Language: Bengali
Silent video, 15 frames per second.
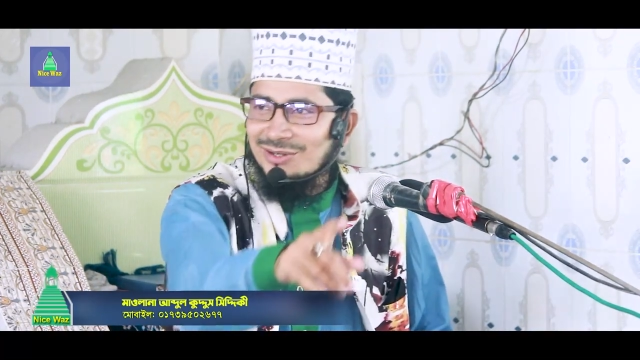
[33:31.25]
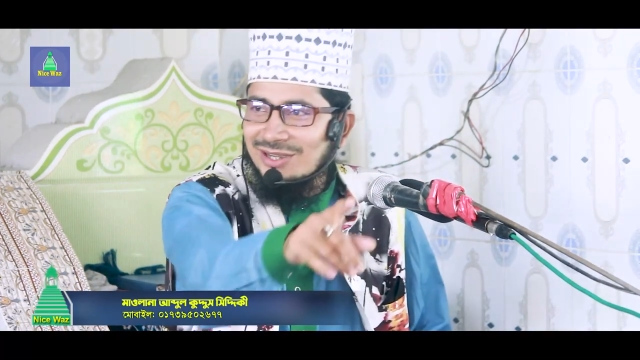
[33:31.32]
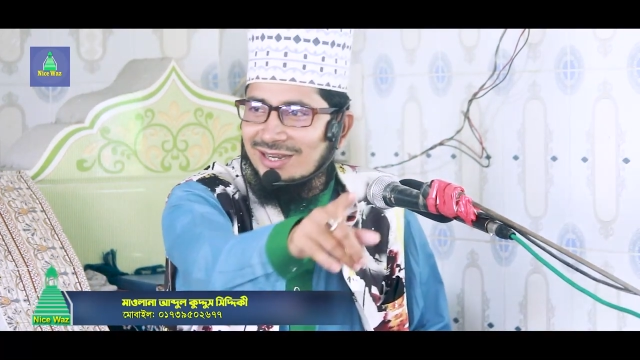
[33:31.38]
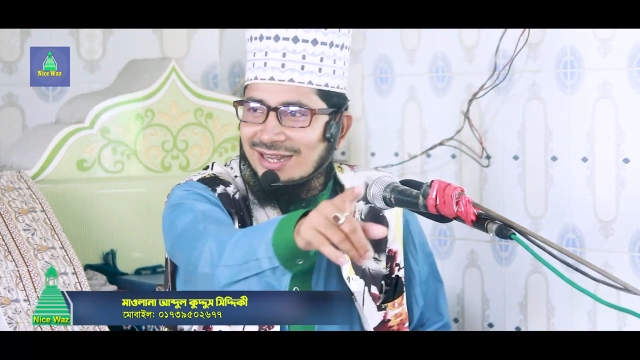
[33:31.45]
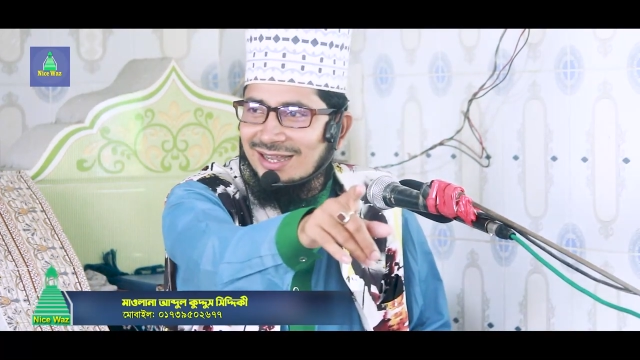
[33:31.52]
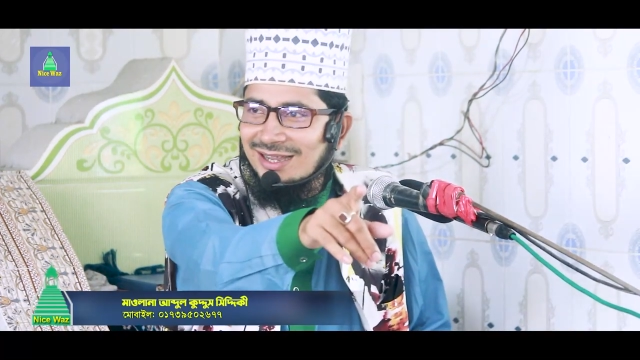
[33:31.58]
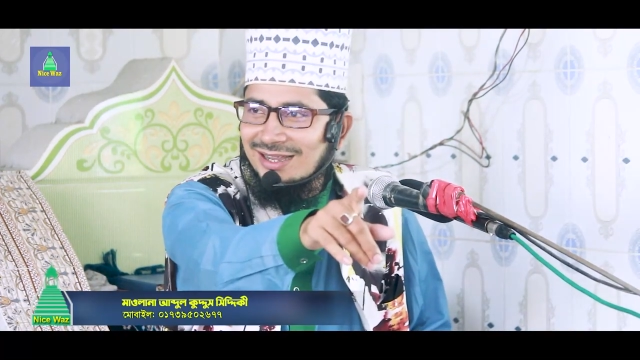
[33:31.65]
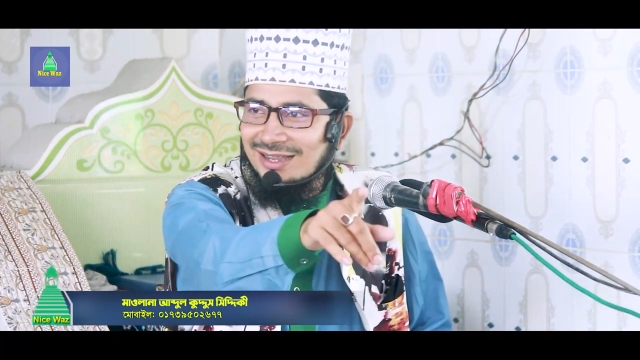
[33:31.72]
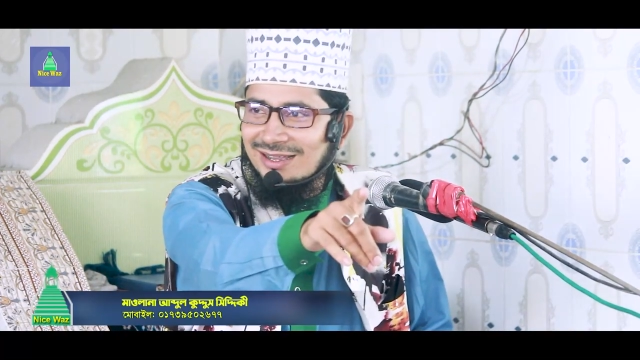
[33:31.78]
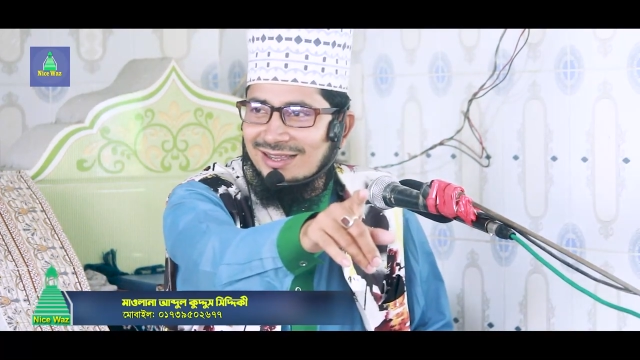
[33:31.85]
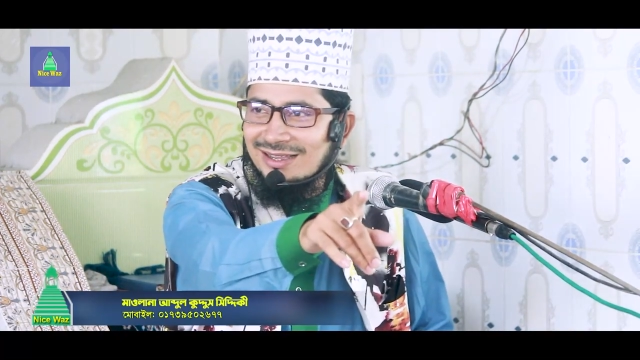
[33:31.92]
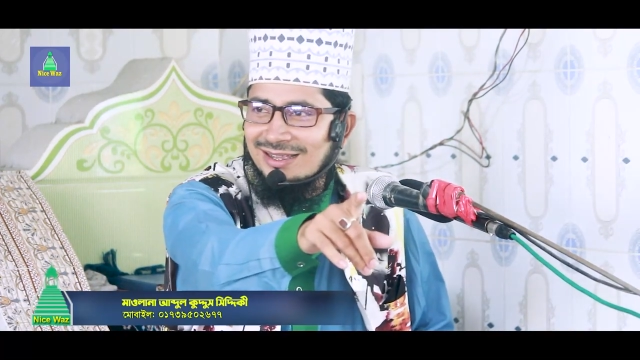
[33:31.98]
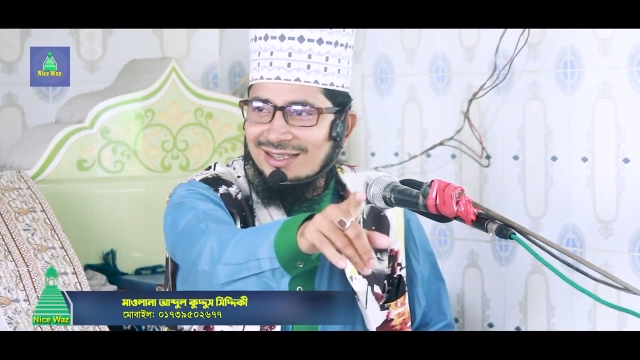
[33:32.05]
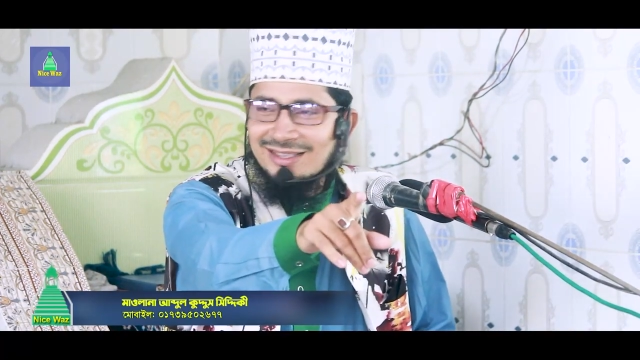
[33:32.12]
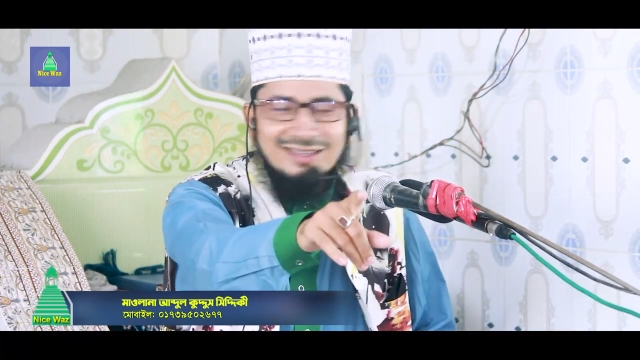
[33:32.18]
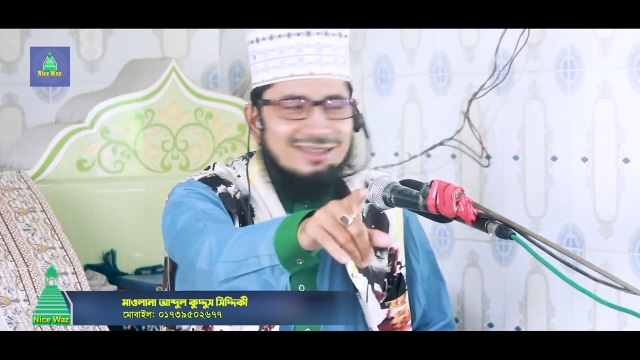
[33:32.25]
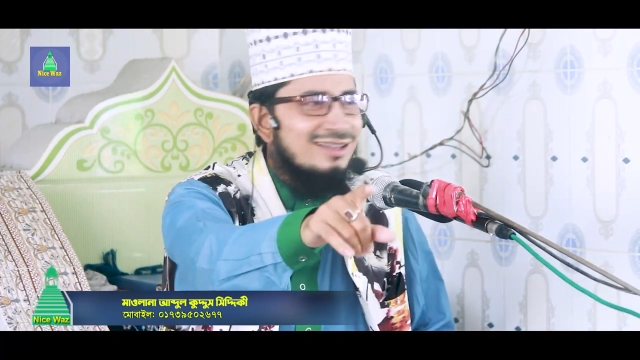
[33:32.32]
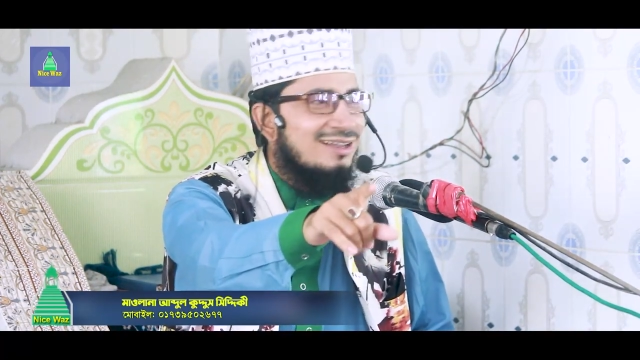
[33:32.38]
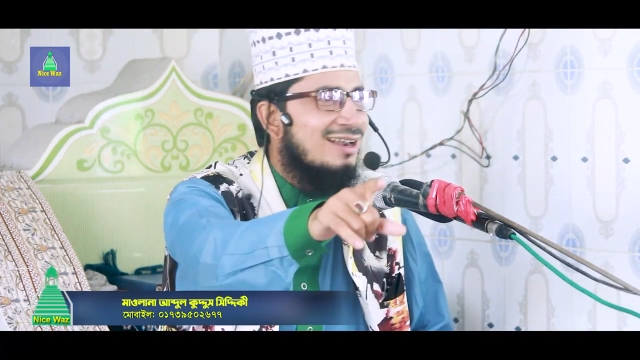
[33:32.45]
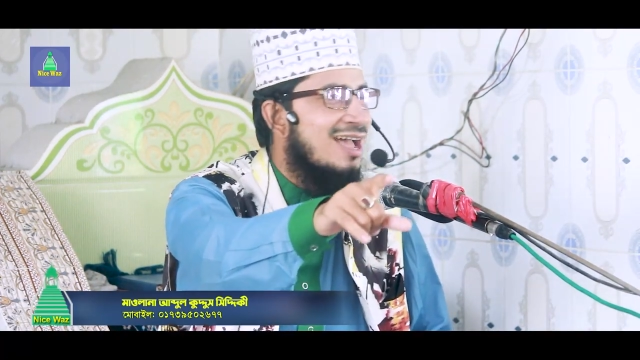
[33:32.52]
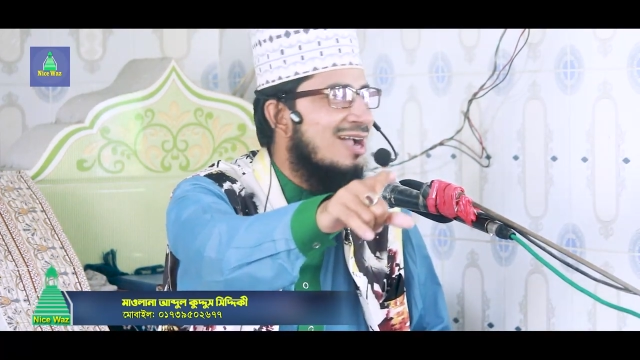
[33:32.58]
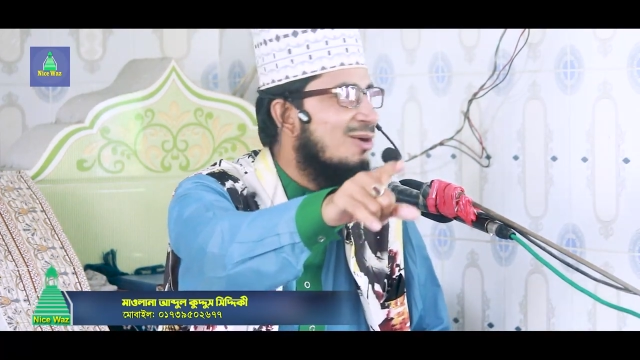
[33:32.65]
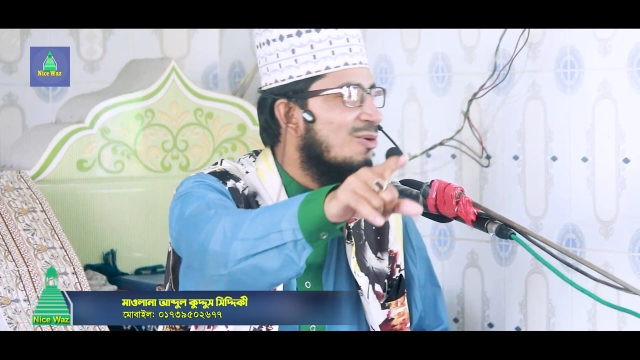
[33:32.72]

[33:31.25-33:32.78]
কয় না রাগ